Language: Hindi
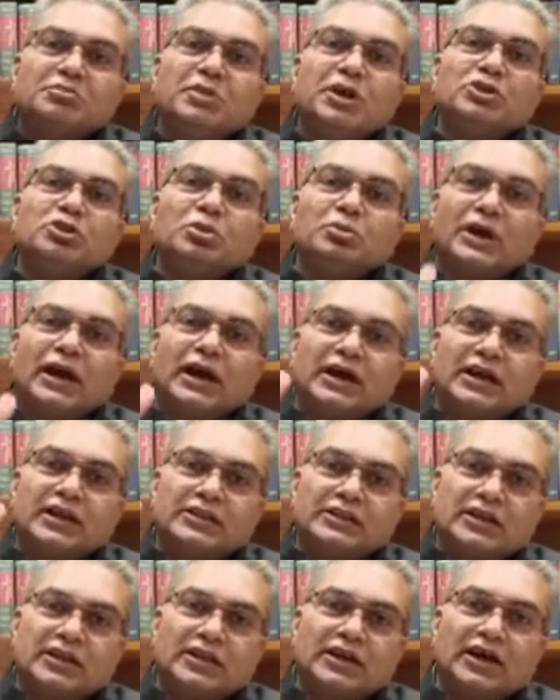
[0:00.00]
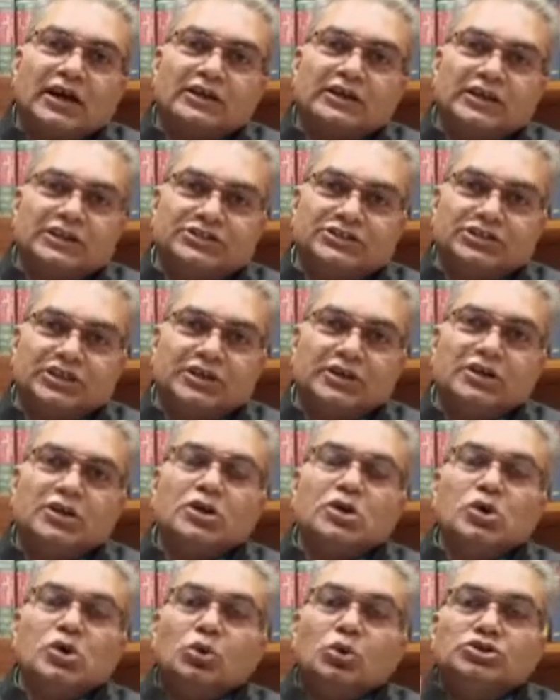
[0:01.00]
में तो भारत के नागरिक से
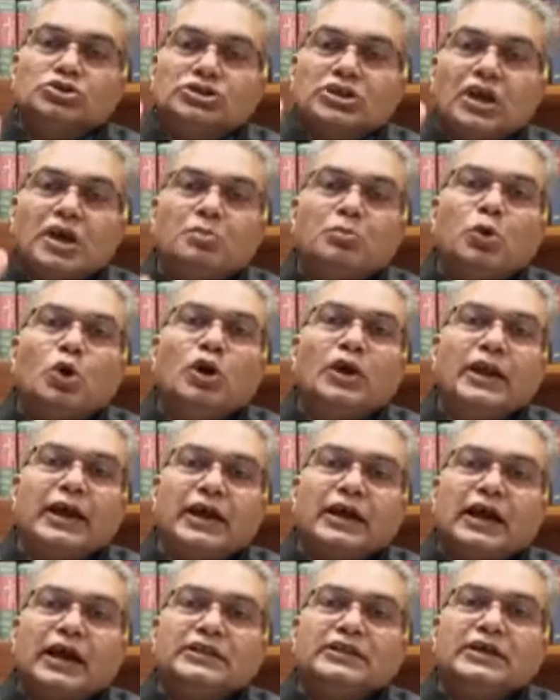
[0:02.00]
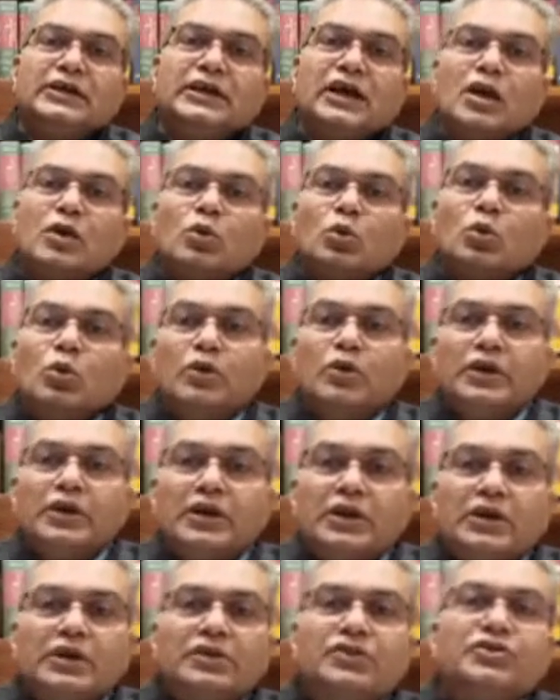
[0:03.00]
उसके बोलने का अधिकार कोई
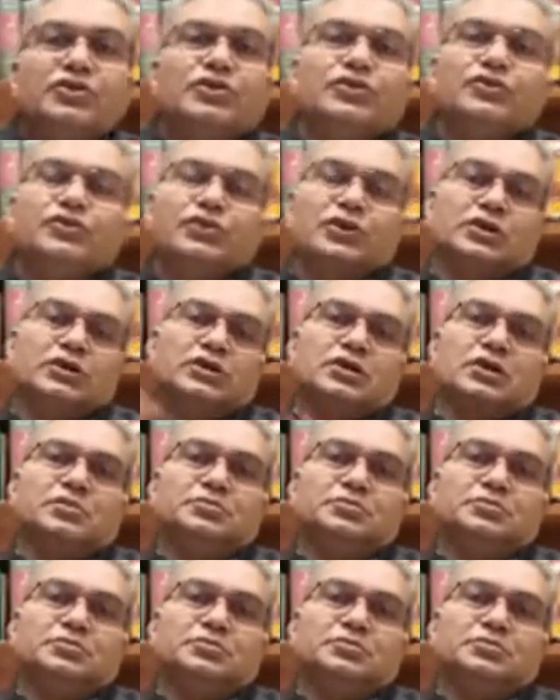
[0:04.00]
नहीं छीन सकता